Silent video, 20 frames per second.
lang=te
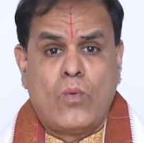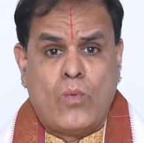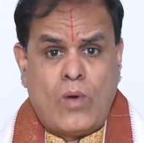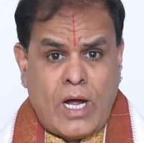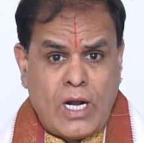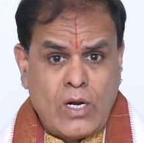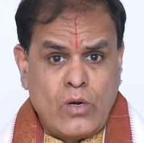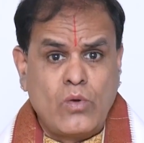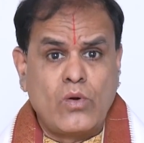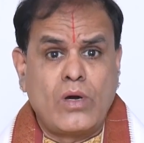
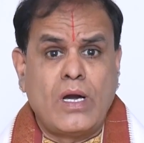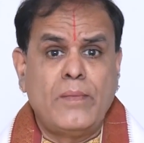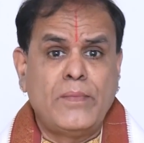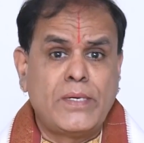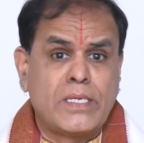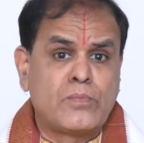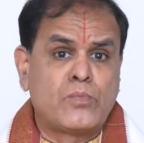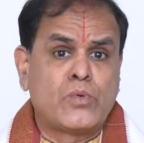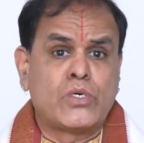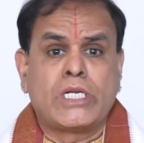వాళ్ళుగా
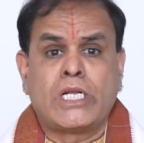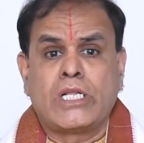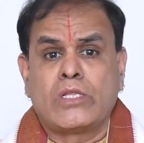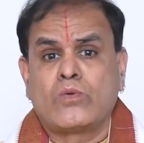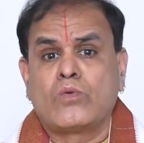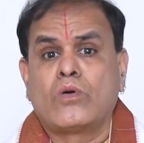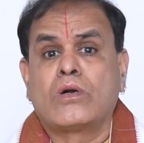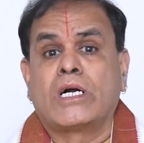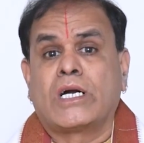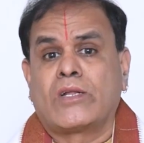మీరు
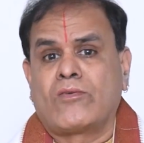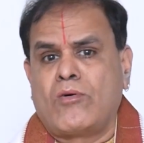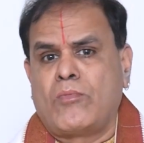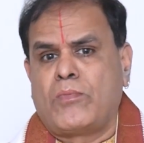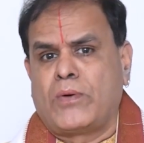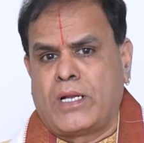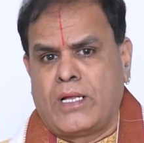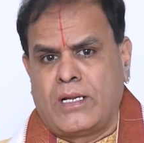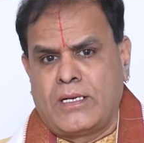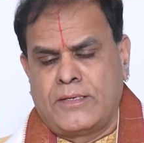పుట్టినందుకు
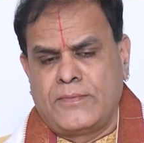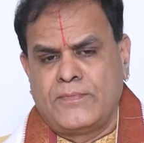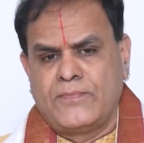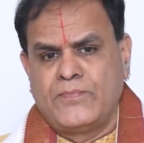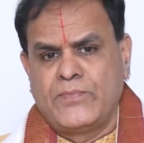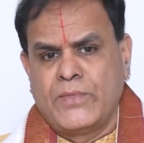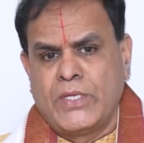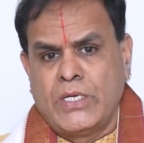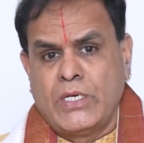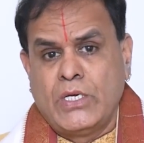గర్వపడాలి
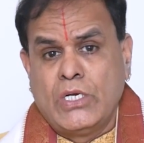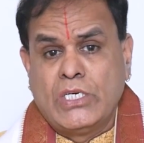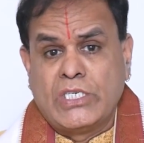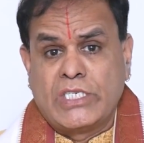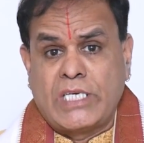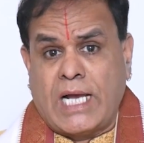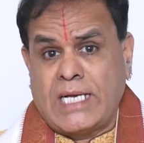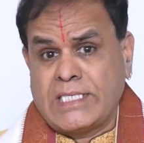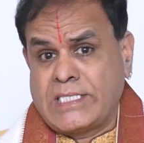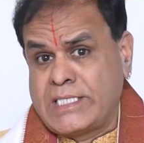
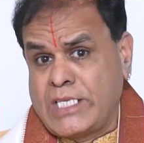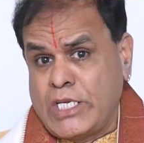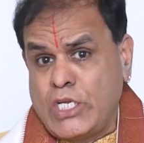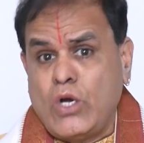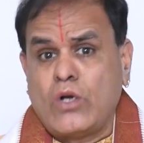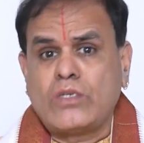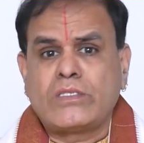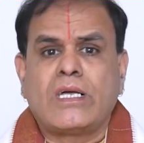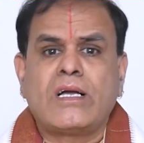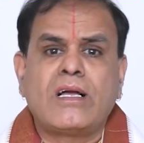
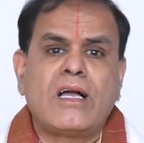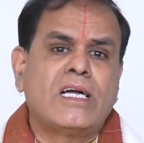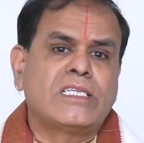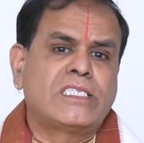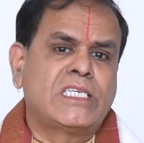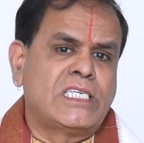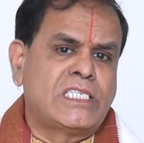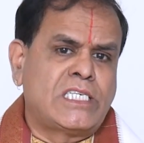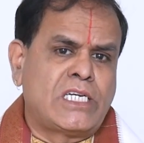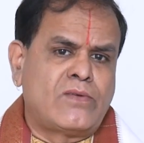శాస్త్రీయోక్తంగా
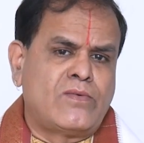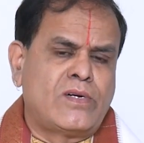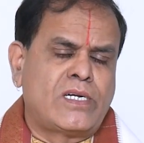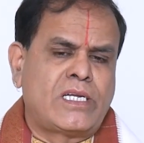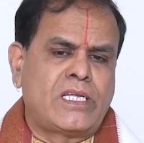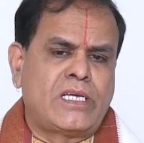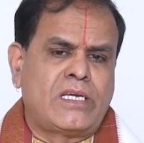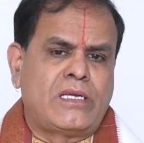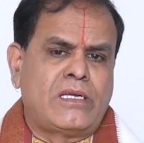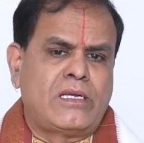
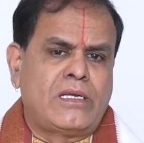చేసేటువంటి